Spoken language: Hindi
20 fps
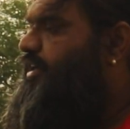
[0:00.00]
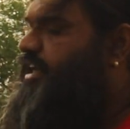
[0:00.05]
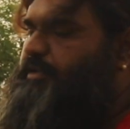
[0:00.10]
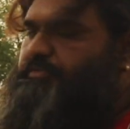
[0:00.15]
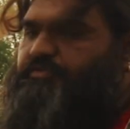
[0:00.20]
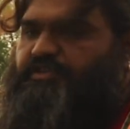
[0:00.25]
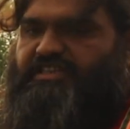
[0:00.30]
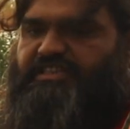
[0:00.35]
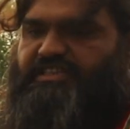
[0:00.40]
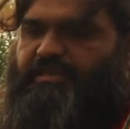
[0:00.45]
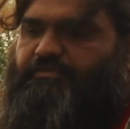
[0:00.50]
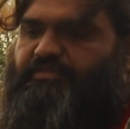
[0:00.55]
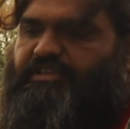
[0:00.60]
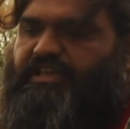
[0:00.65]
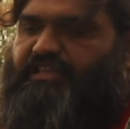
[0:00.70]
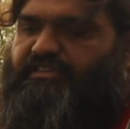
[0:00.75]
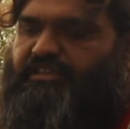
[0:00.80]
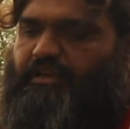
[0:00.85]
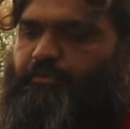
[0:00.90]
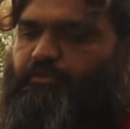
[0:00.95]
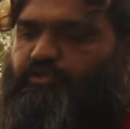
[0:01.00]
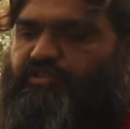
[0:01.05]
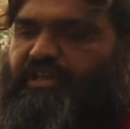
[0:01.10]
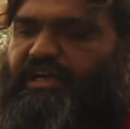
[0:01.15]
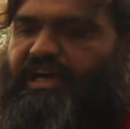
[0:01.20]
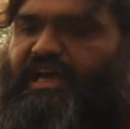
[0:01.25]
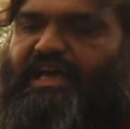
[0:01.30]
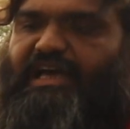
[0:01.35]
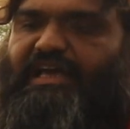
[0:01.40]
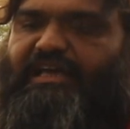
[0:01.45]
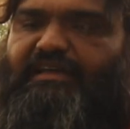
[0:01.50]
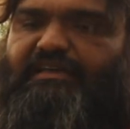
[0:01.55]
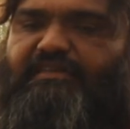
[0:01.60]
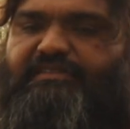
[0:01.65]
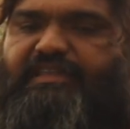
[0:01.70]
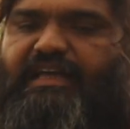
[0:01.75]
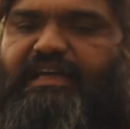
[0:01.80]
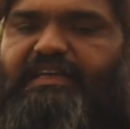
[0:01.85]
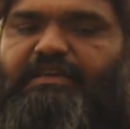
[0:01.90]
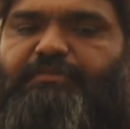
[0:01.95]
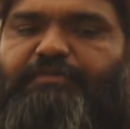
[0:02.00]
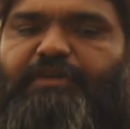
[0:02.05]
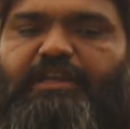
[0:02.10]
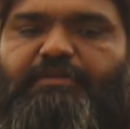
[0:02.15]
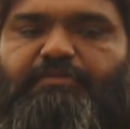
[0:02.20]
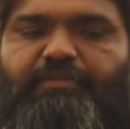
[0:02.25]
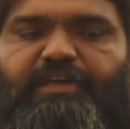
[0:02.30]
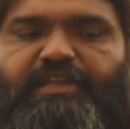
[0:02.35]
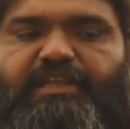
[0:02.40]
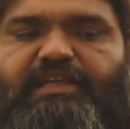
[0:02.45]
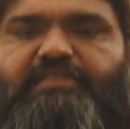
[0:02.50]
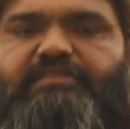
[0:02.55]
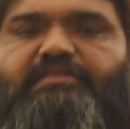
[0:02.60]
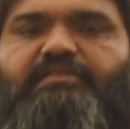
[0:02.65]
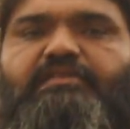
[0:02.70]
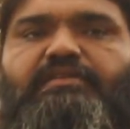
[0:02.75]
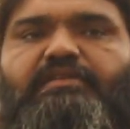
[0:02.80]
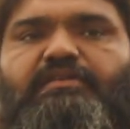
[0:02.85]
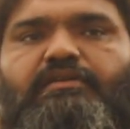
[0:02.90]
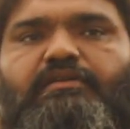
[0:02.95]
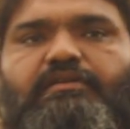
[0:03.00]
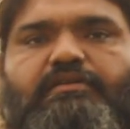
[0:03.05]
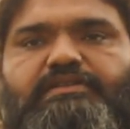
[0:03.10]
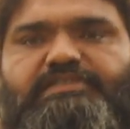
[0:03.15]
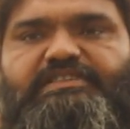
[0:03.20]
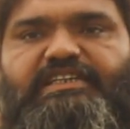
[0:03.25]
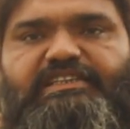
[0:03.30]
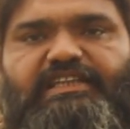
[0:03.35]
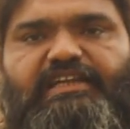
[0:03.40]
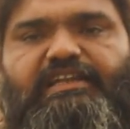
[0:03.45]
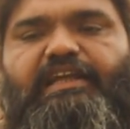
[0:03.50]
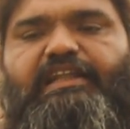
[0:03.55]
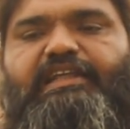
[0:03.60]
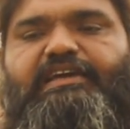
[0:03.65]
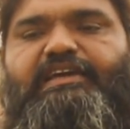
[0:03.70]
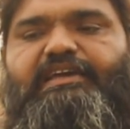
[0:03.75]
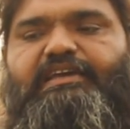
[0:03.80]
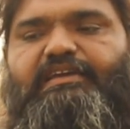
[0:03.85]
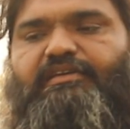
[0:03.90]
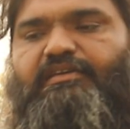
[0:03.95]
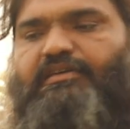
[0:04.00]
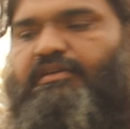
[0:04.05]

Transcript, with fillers: ड्रिप सिस्टम से ये तरबूज लगाया है ताकि मेरी मेहनत ज़्यादा ना लगे